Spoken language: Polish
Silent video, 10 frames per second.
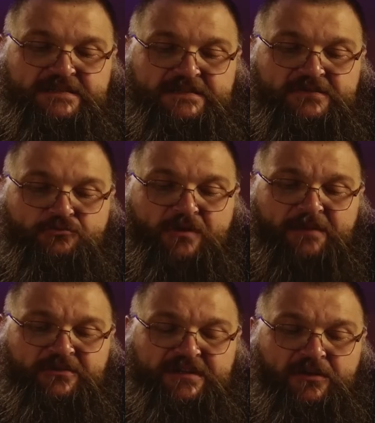
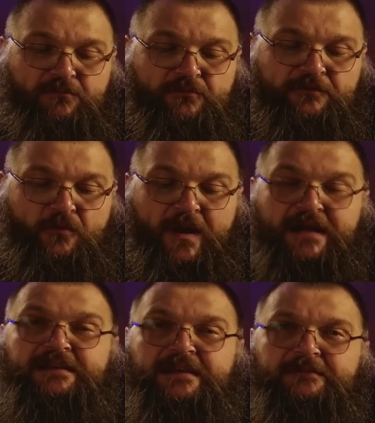słuchamy tego
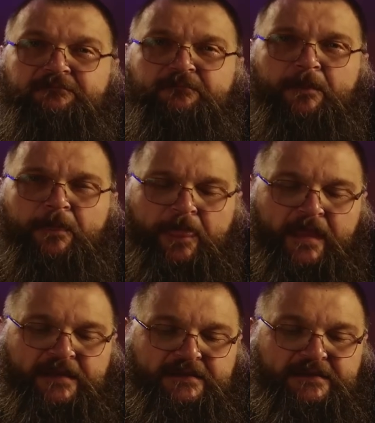powołania.
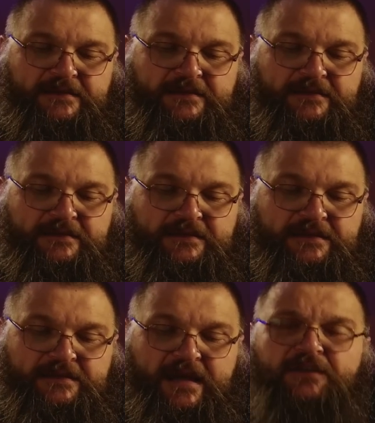
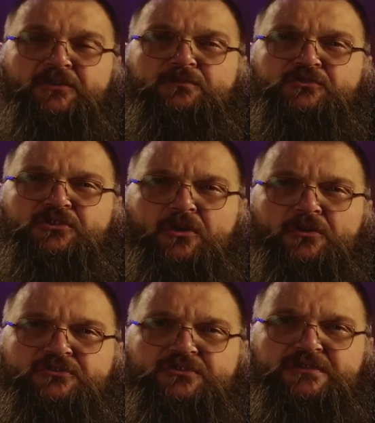Kiedy anioł
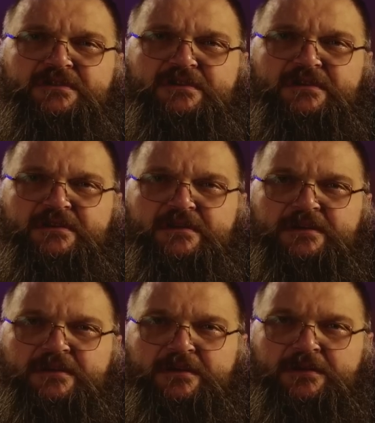przychodzi i,
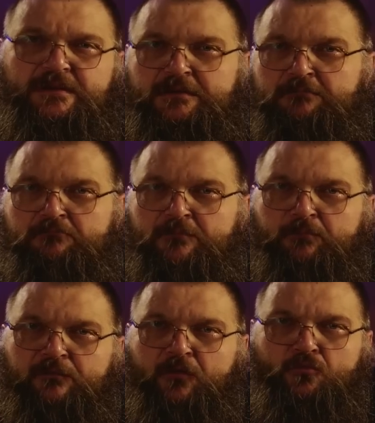i
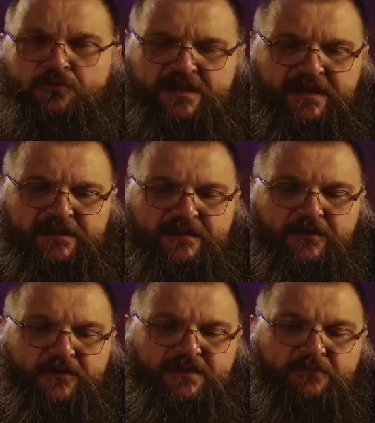powołuje
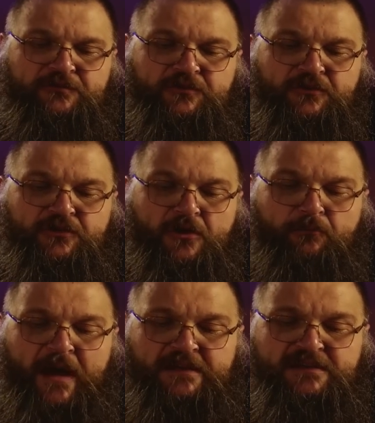Gedeona, mówi do niego:
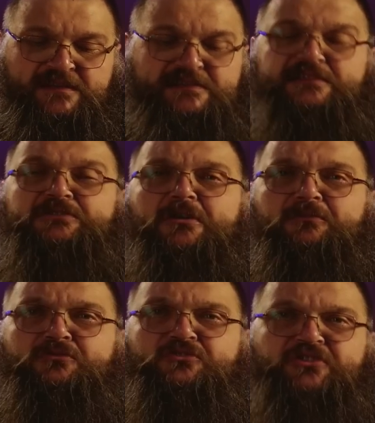Pan jest z
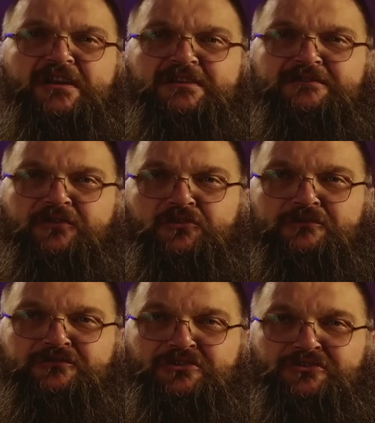tobą, dzielny
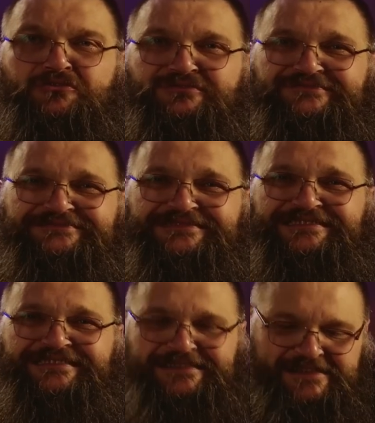wojowniku.
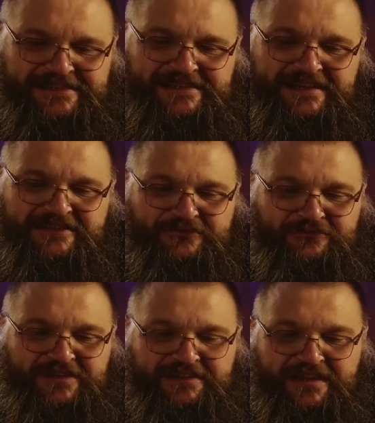I jest
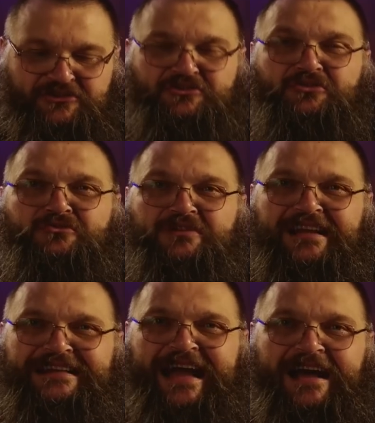tutaj ta
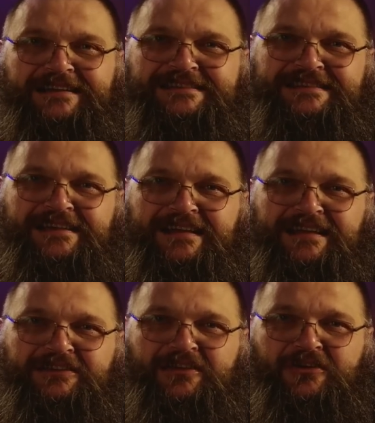szczególna reakcja
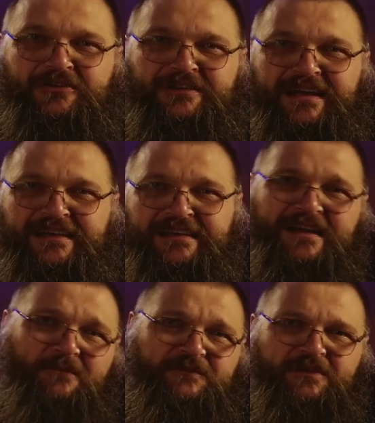Gedeona.
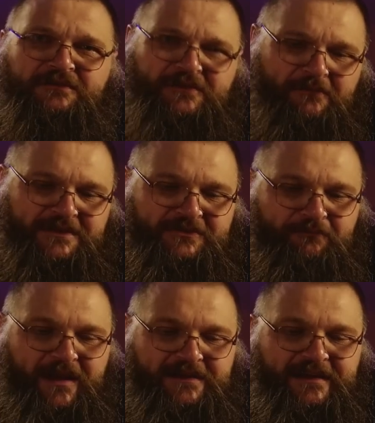Mówi: Wybacz,
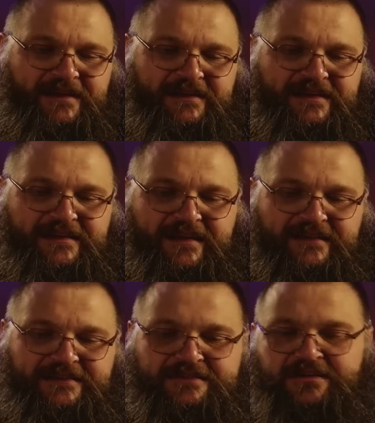panie,
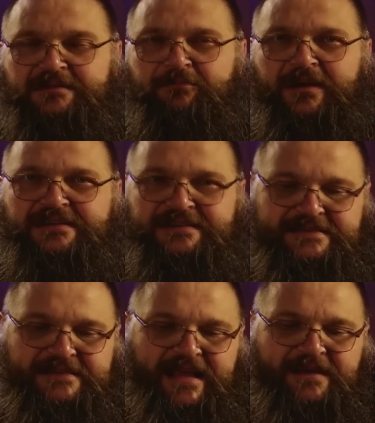jeżeli pan jest
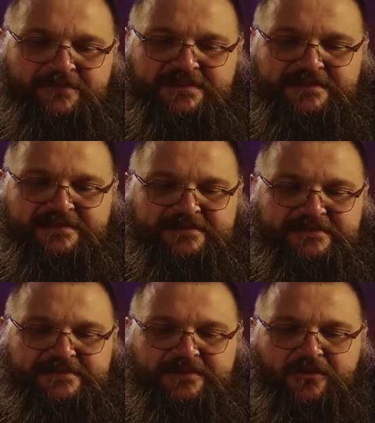z nami,
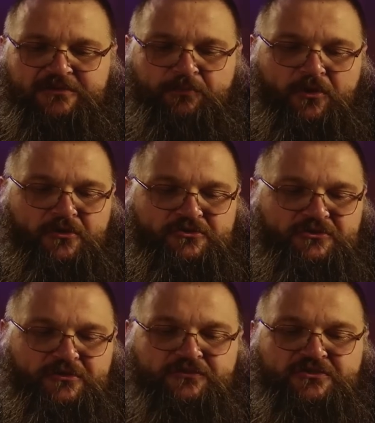skąd pochodzi
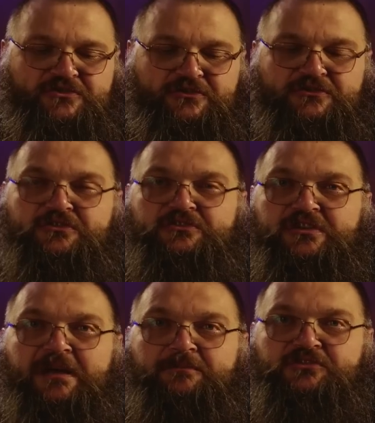to wszystko, co
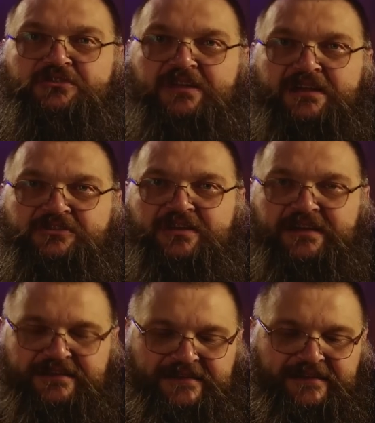się nam przydarza?